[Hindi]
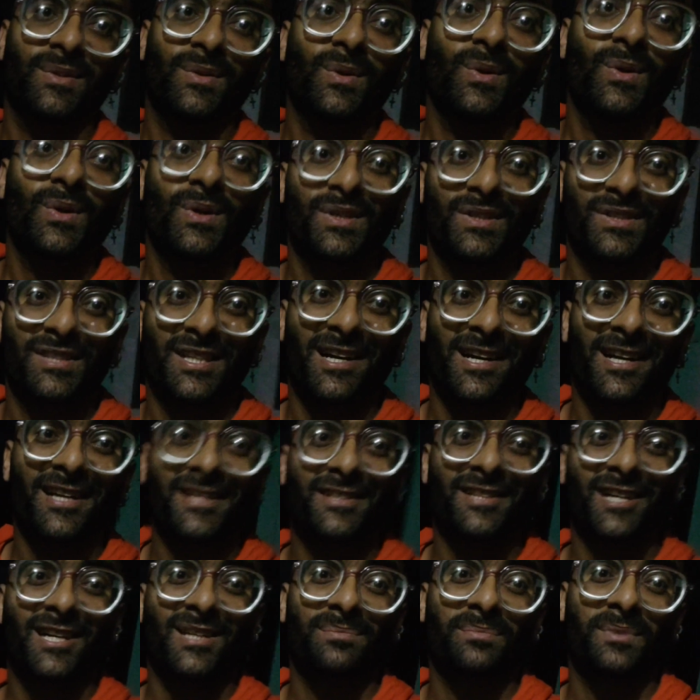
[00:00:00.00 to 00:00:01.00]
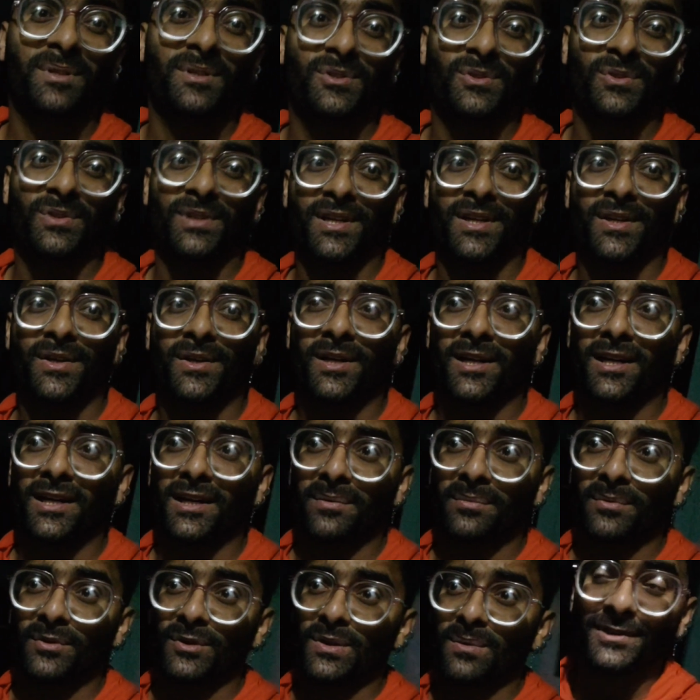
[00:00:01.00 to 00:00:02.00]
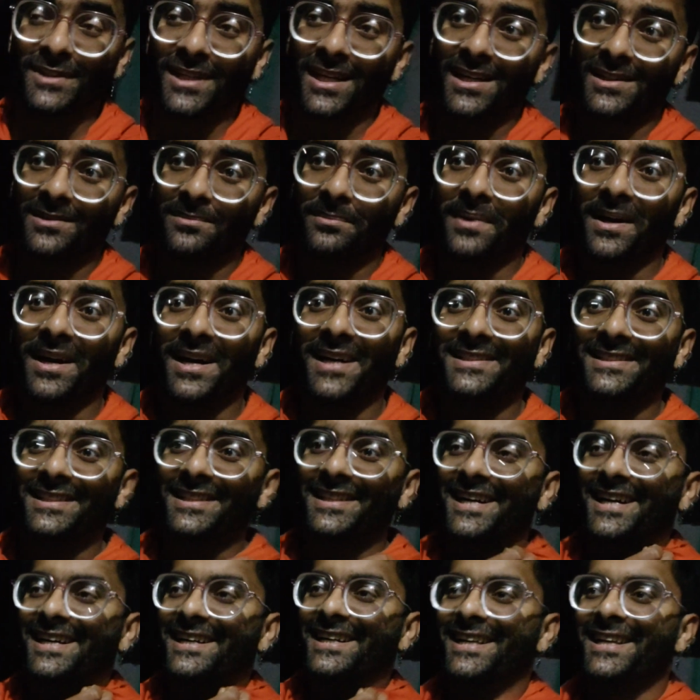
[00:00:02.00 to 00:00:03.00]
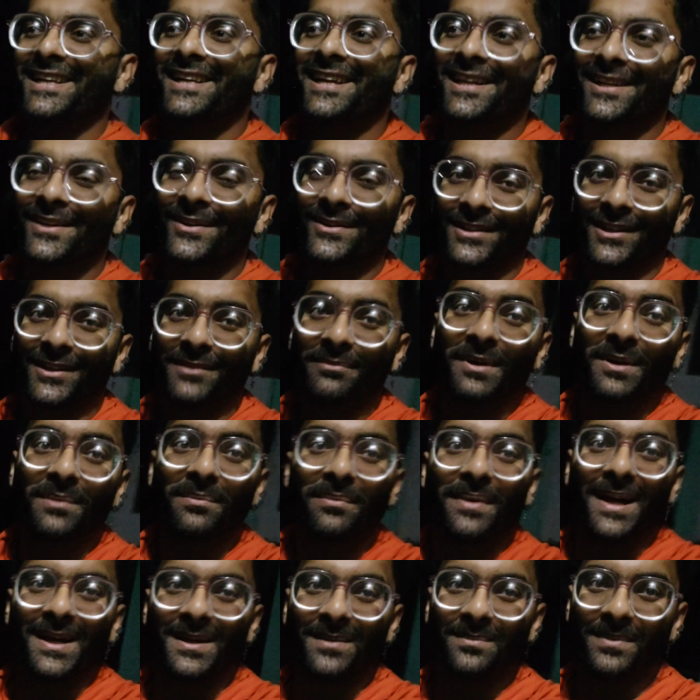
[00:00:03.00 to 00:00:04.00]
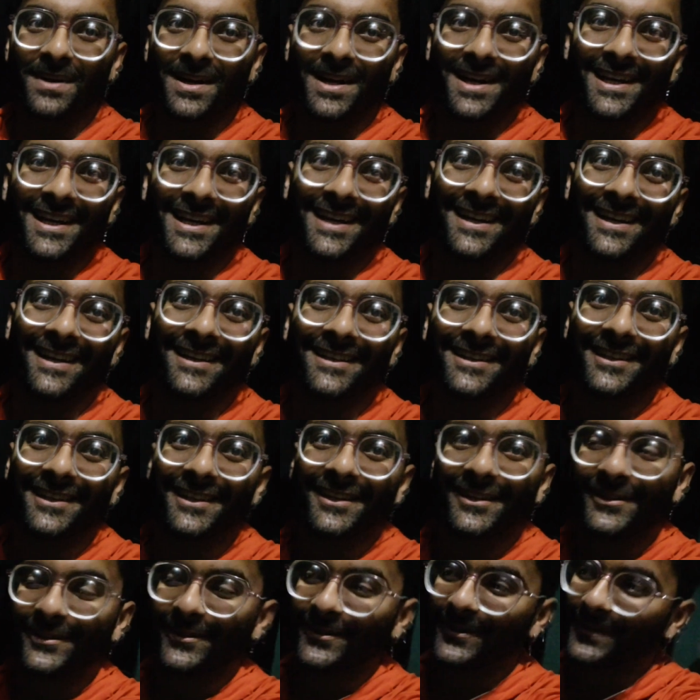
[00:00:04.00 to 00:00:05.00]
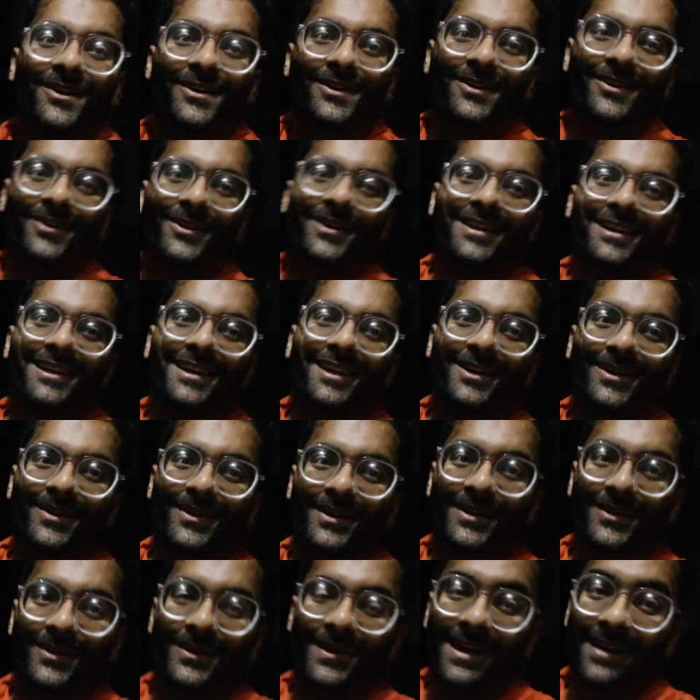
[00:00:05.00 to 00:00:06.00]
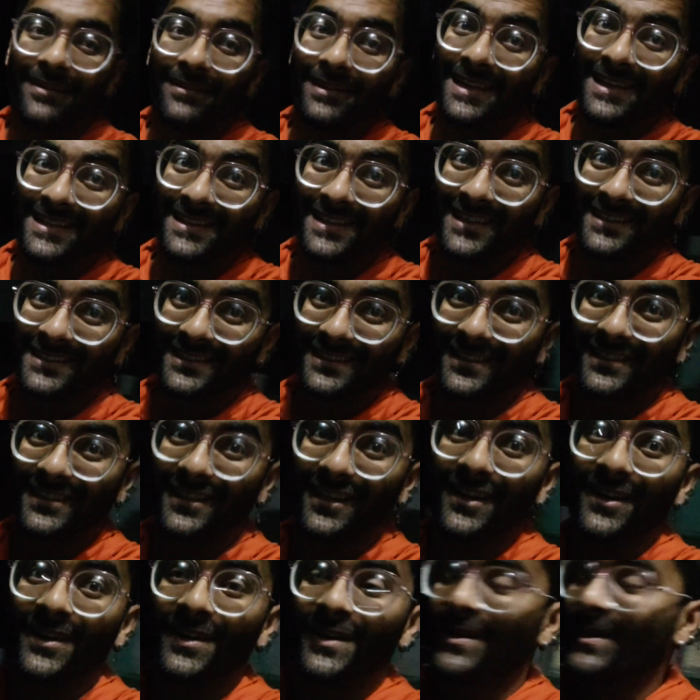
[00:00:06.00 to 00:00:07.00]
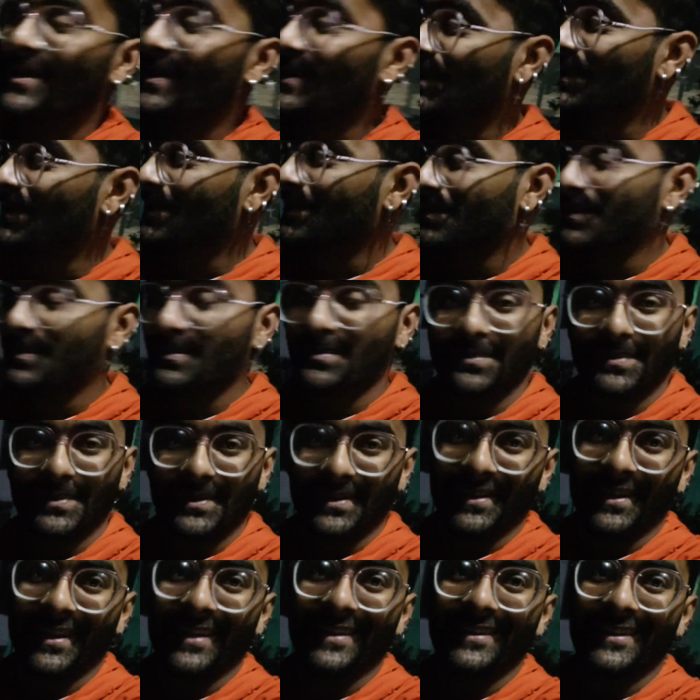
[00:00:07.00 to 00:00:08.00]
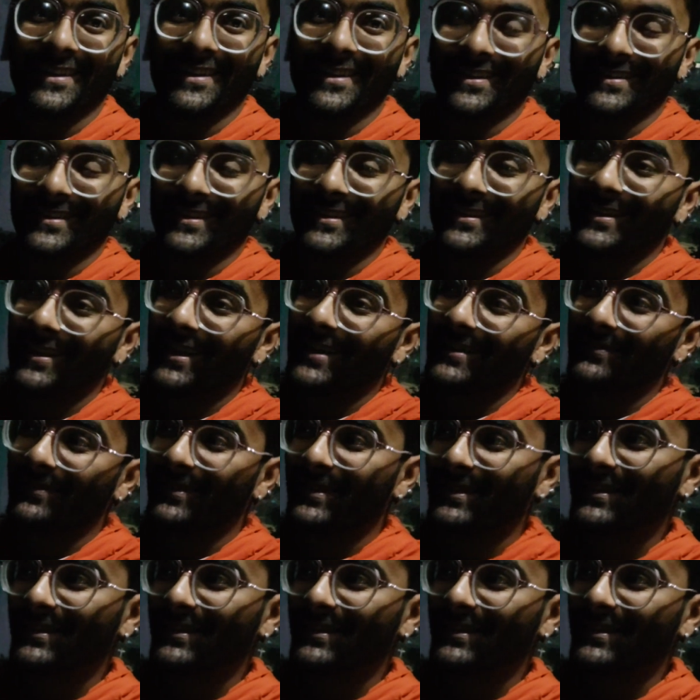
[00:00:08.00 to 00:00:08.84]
को साढ़े सात बज चुके हैं और अगर मुझे आज बाहर से खाना लाना होता तो मेरी बाइक बाहर ही रहती और कोई ना कोई उड़ा भी ले जा सकता था और गलती कर दी थी आज फिर